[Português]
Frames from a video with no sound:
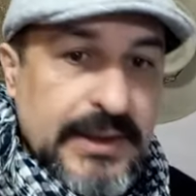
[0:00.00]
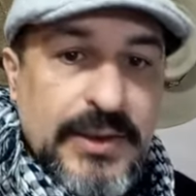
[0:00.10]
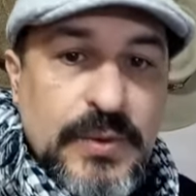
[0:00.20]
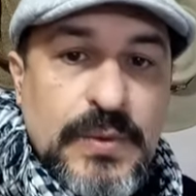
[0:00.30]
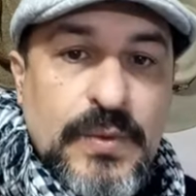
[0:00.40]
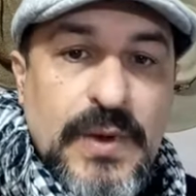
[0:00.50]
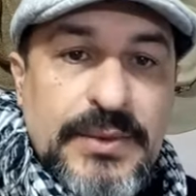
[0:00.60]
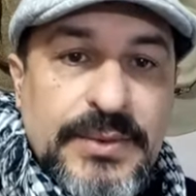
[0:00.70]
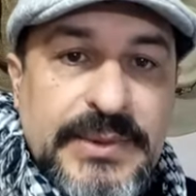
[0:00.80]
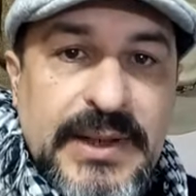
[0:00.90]
E
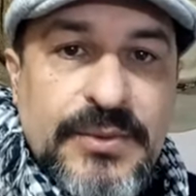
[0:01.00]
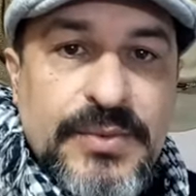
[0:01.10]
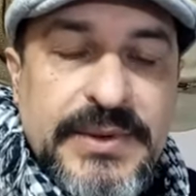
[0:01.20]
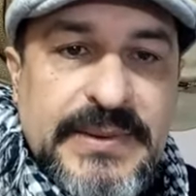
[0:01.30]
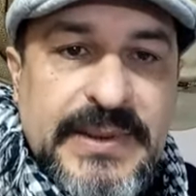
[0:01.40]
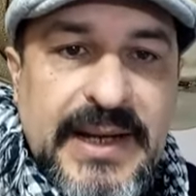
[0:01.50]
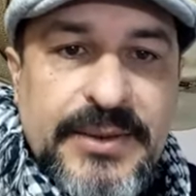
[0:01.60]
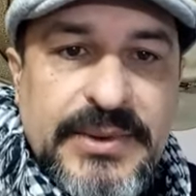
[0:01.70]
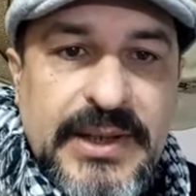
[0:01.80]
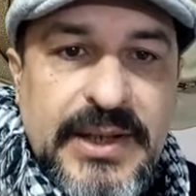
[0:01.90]
quando tem um
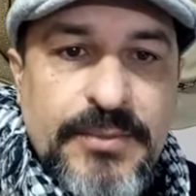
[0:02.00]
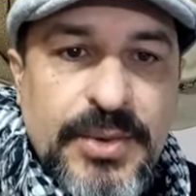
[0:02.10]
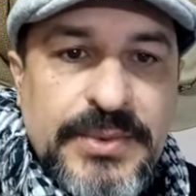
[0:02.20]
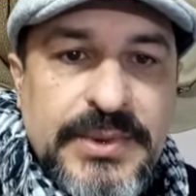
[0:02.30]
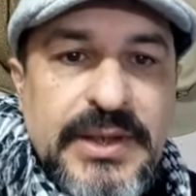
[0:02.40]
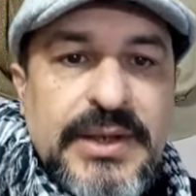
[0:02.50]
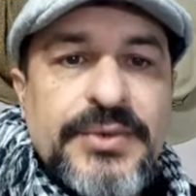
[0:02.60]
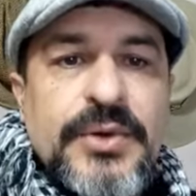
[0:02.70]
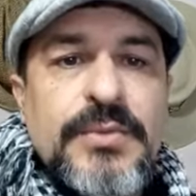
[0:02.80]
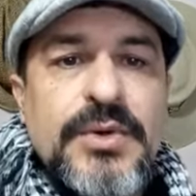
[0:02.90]
estado que tem
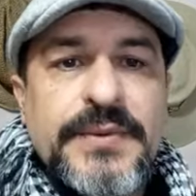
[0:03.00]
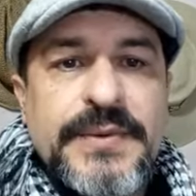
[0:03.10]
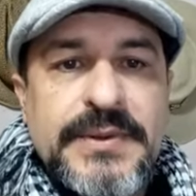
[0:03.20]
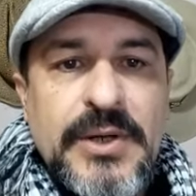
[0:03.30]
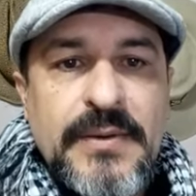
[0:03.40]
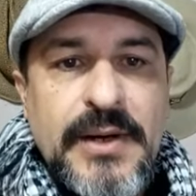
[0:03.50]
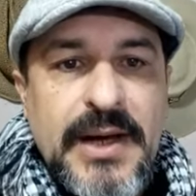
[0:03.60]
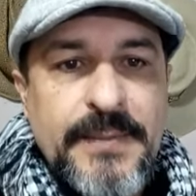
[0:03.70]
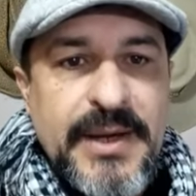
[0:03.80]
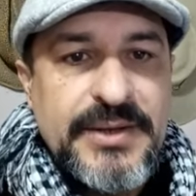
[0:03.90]
montanhas ou morros que estão
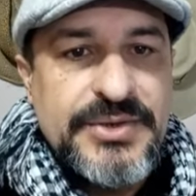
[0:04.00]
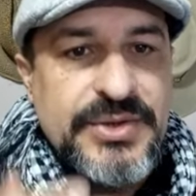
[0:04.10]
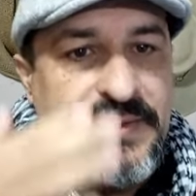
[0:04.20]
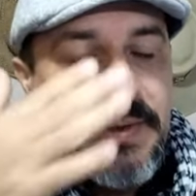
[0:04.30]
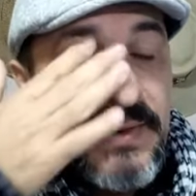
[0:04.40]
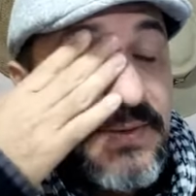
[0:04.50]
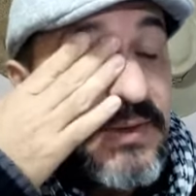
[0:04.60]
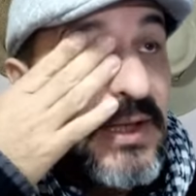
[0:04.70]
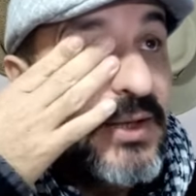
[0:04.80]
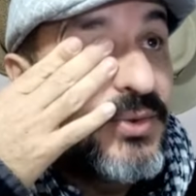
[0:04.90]
a mais de
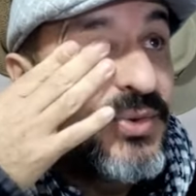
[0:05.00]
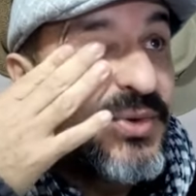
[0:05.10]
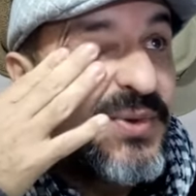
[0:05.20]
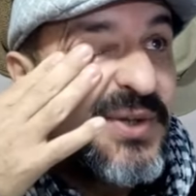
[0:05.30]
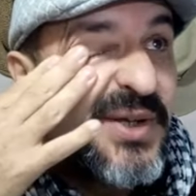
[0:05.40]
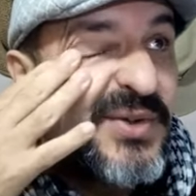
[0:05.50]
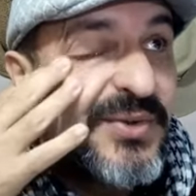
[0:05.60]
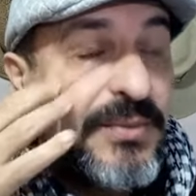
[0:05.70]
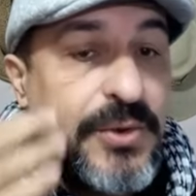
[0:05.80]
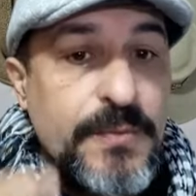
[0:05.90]
700,
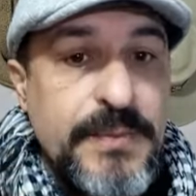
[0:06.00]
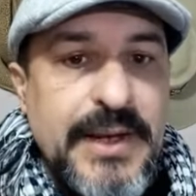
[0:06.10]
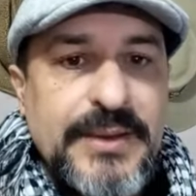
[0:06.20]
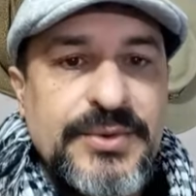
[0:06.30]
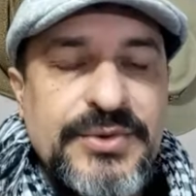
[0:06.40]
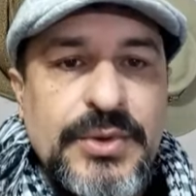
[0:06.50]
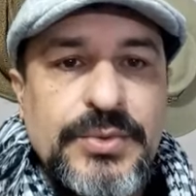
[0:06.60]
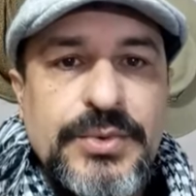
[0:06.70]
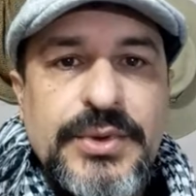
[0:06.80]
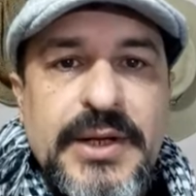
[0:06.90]
800 mil metros de
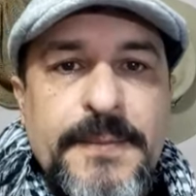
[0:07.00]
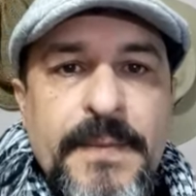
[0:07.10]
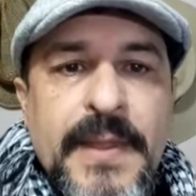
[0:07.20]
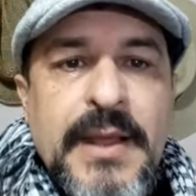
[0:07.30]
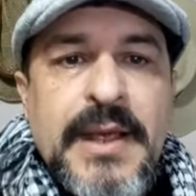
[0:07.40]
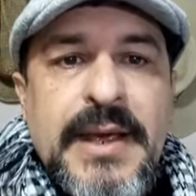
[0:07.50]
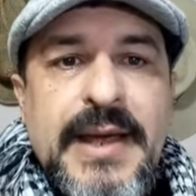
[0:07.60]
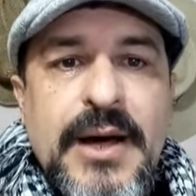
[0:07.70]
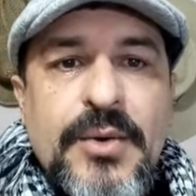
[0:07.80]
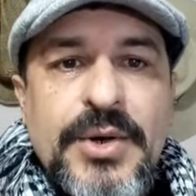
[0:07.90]
altura,
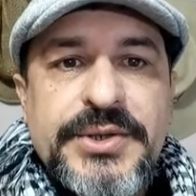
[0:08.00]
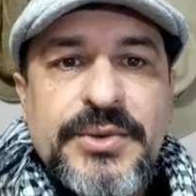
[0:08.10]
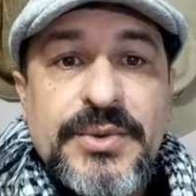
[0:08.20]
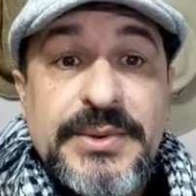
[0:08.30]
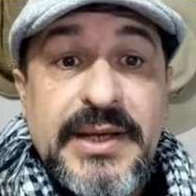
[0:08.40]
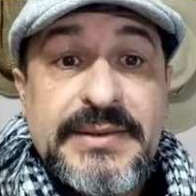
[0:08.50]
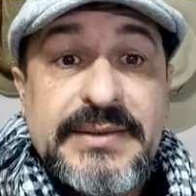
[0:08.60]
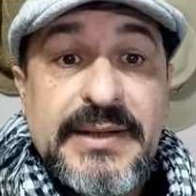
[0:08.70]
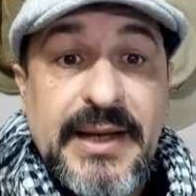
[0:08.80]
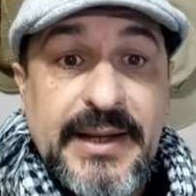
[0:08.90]
é aonde
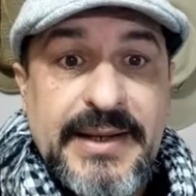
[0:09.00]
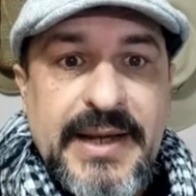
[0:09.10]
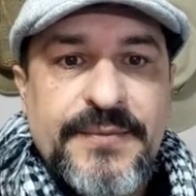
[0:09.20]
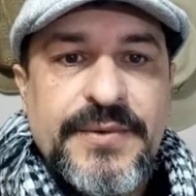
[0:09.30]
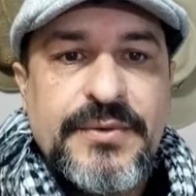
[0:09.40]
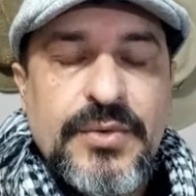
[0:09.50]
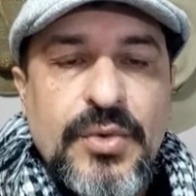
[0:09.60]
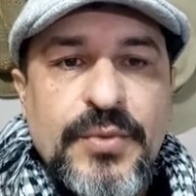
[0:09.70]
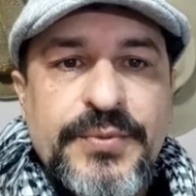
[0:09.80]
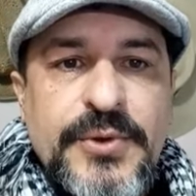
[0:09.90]
acontece a neve,
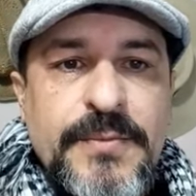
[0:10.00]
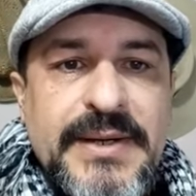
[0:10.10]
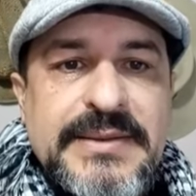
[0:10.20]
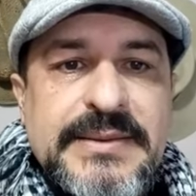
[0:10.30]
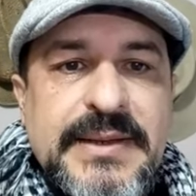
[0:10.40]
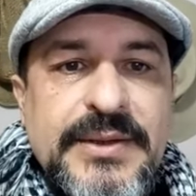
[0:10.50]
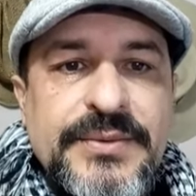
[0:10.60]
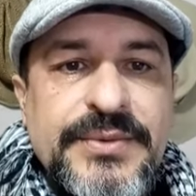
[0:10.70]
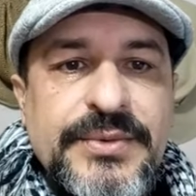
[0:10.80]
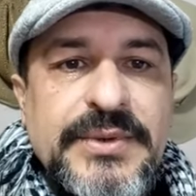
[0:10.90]
ou o fio mais
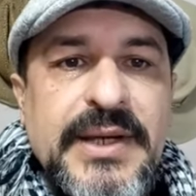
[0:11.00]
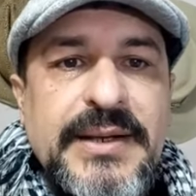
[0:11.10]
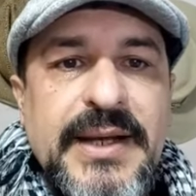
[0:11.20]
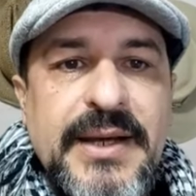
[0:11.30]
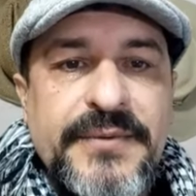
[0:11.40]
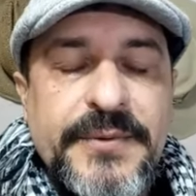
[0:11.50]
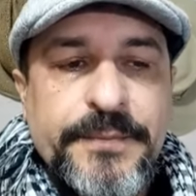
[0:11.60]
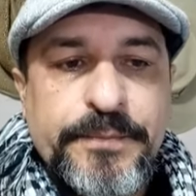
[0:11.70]
intenso e a neve.